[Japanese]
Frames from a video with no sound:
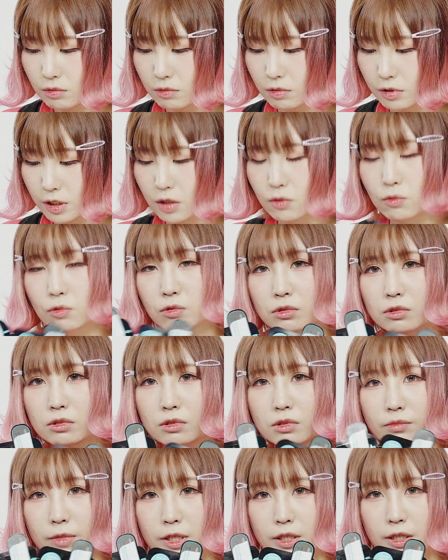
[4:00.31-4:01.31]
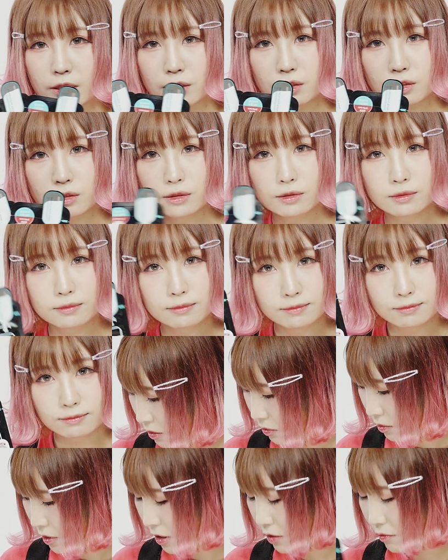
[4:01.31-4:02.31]
これ結構おすすめです
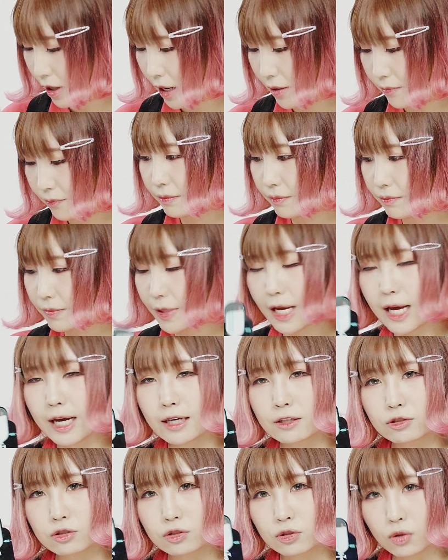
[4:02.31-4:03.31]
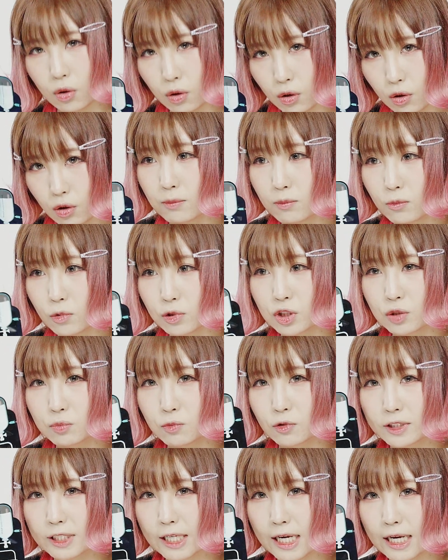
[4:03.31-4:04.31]
これは美白ともち
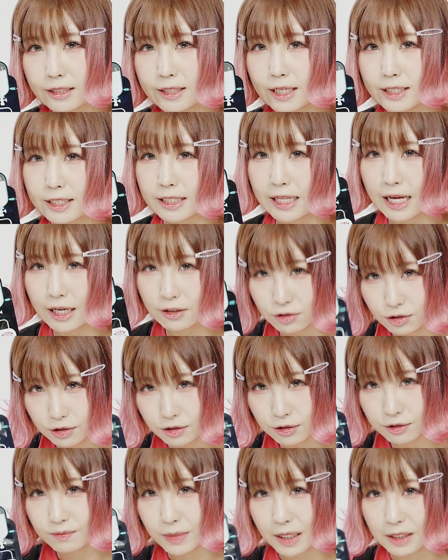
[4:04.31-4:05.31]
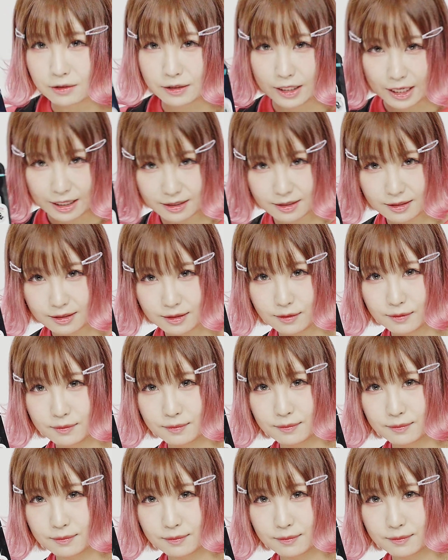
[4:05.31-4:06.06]
もち肌になるパックです